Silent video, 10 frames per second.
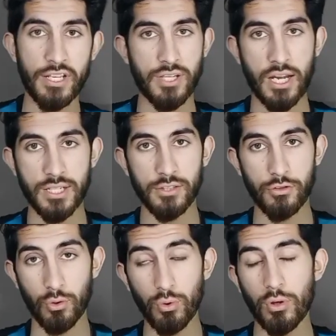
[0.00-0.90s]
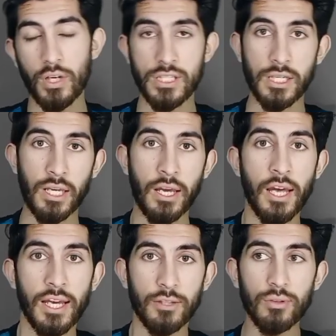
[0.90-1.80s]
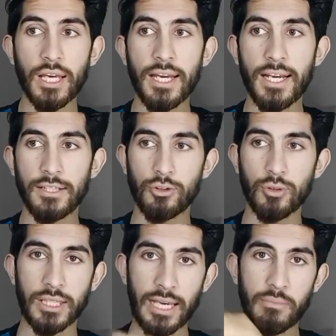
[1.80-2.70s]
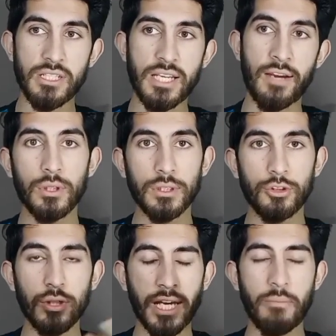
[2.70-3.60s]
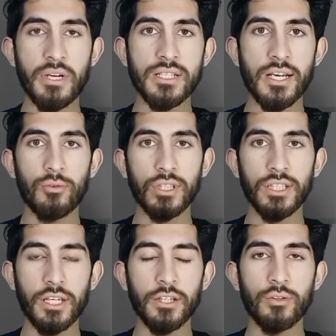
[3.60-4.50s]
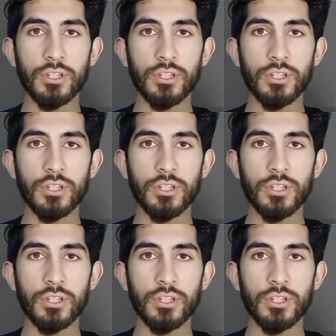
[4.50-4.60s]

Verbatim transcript: फास्ट चार्जिंग ज़रूर होना चाहिए क्योंकि जो गेमर्स हैं जो गेमर्स हैं उनकी यही